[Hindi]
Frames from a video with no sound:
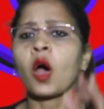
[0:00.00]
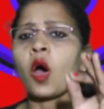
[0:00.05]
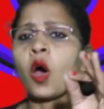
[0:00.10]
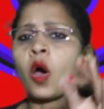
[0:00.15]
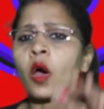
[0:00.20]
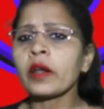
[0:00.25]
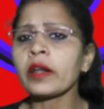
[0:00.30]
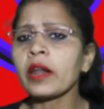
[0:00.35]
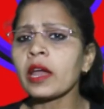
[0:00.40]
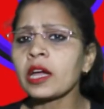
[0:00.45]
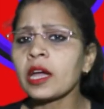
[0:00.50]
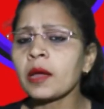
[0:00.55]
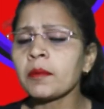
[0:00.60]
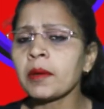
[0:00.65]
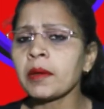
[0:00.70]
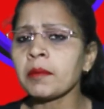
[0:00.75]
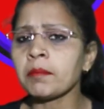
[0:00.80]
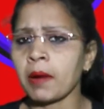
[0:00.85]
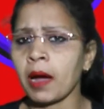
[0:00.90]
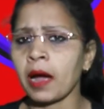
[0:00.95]
और न
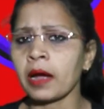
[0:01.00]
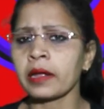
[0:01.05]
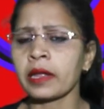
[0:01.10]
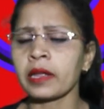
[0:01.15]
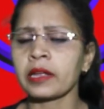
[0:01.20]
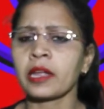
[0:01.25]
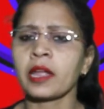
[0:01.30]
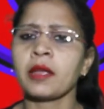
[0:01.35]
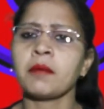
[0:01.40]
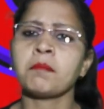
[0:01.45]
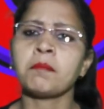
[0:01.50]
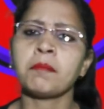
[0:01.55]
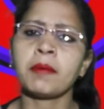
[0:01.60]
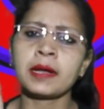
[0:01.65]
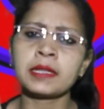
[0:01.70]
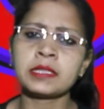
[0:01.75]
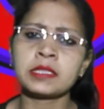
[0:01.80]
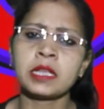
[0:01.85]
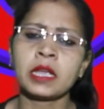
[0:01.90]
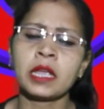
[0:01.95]
कभी मांगेंगे
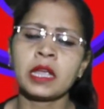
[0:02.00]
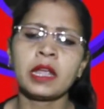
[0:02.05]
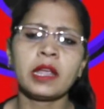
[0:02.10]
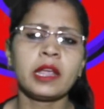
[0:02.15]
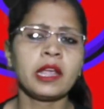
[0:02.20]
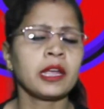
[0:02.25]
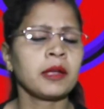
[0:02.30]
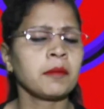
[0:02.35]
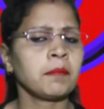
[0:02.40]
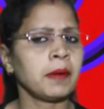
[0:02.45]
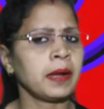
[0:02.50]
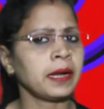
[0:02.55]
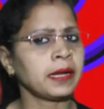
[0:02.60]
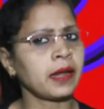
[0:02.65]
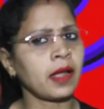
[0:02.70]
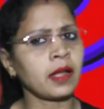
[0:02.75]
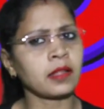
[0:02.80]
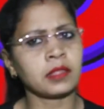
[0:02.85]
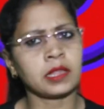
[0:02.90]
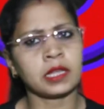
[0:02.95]
बस एक
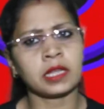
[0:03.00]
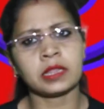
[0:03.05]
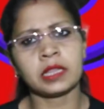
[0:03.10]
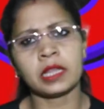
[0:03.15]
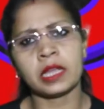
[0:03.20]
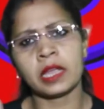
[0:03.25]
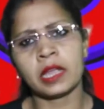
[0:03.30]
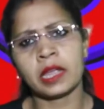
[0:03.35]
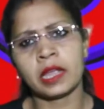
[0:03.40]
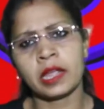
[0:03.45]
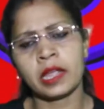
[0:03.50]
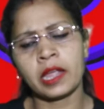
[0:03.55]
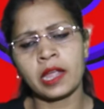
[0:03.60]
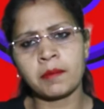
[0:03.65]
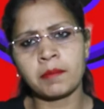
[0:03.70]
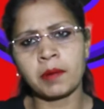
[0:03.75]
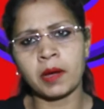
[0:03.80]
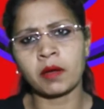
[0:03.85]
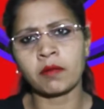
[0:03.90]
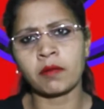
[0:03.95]
बेटा दे दे
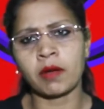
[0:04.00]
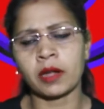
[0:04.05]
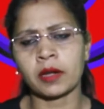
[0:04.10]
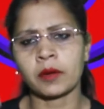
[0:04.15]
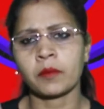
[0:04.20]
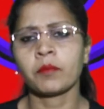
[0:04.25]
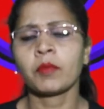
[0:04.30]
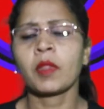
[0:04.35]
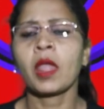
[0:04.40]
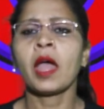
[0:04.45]
हे भगवान